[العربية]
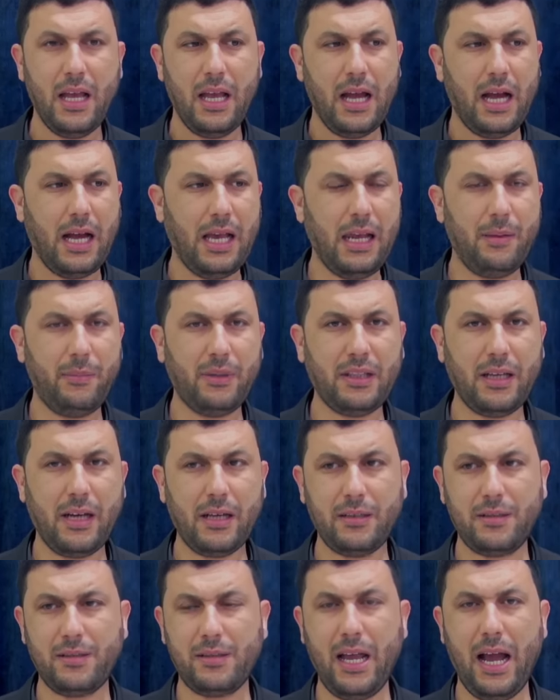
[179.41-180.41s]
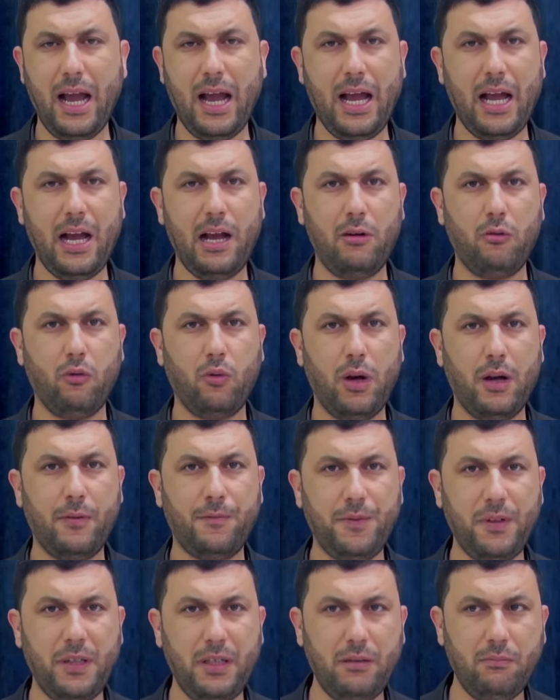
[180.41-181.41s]
على مدار الساعة
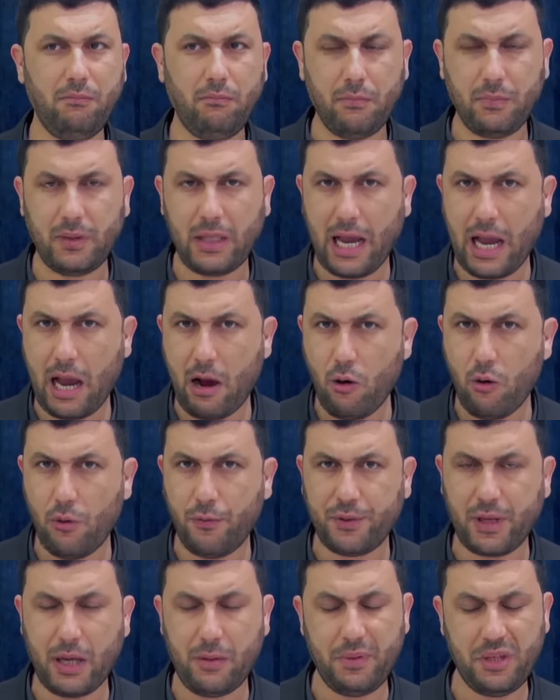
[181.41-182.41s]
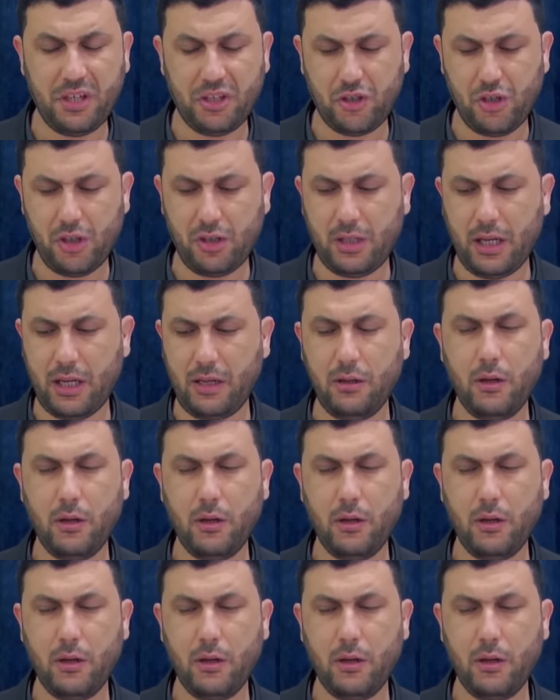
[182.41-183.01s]
وفي تخوف كبير جداً